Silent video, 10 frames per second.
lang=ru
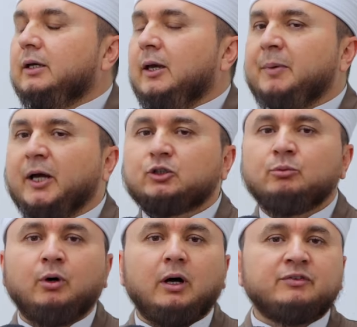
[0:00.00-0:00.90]
И
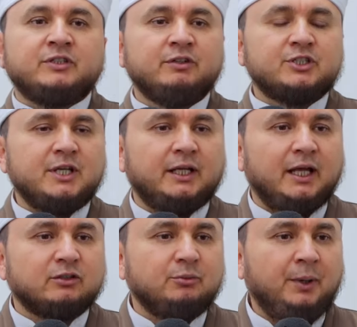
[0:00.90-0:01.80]
поэтому Всевышний
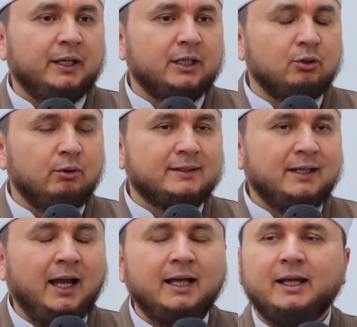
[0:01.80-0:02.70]
Аллах, Субханаху Ва
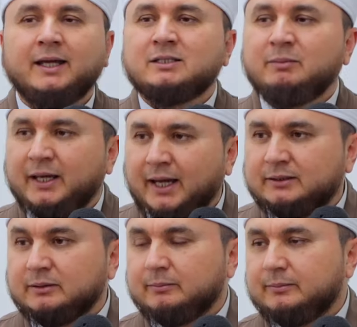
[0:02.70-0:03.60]
Та'аля, этим
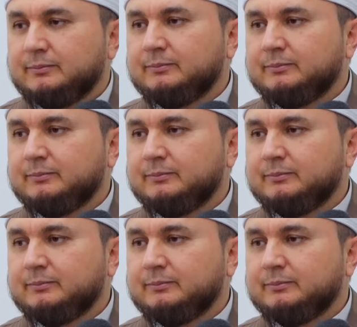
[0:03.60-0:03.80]
аятом